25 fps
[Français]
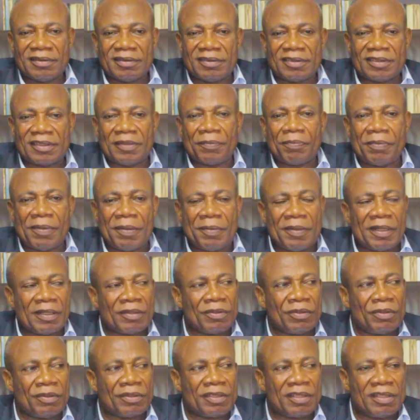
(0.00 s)
Ce n'est pas
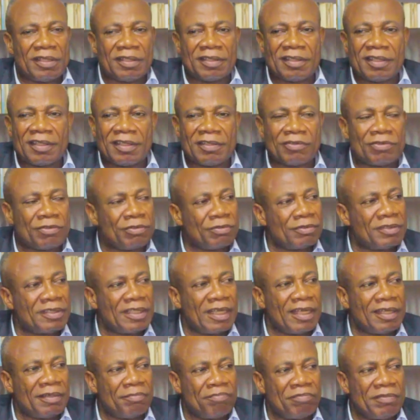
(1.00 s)
Macron qui,
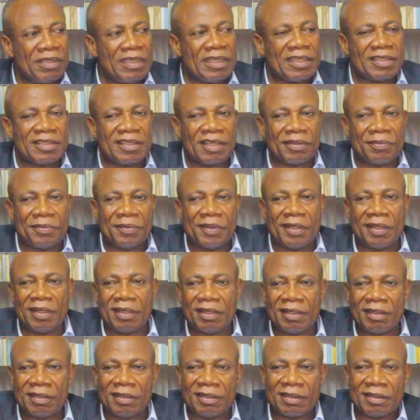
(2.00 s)
soutient
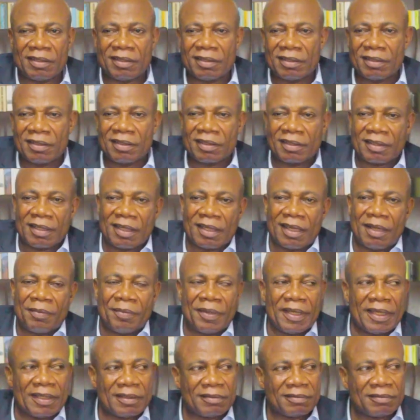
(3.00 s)
militairement. Euh,
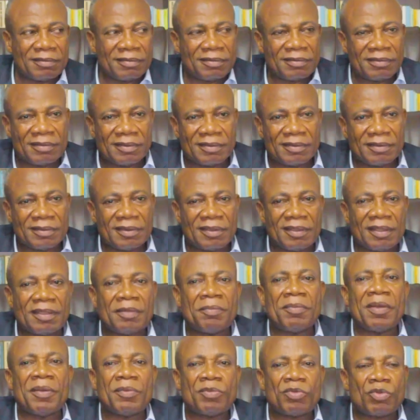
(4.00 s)
Kagame,
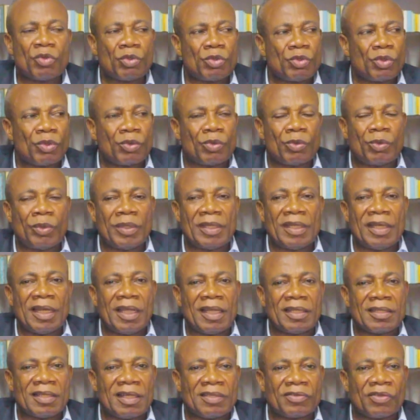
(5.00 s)
même si aujourd'hui il
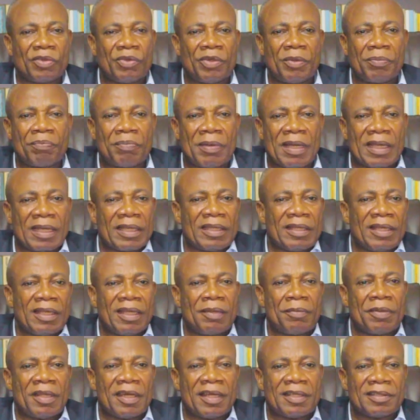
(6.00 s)
est en train de
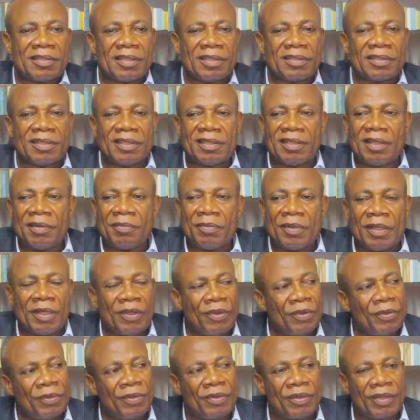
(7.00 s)
parrainer, bien entendu, des
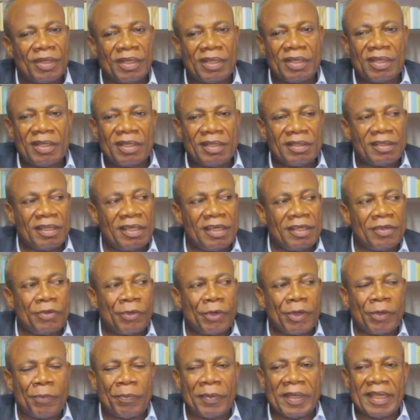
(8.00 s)
millions de
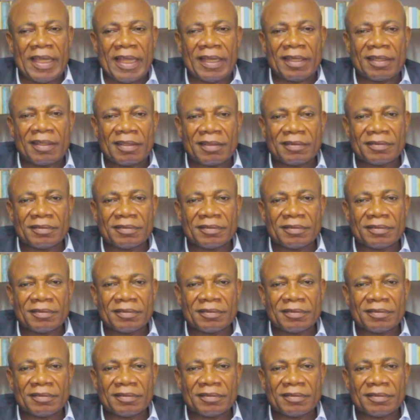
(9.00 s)
l'Union européenne.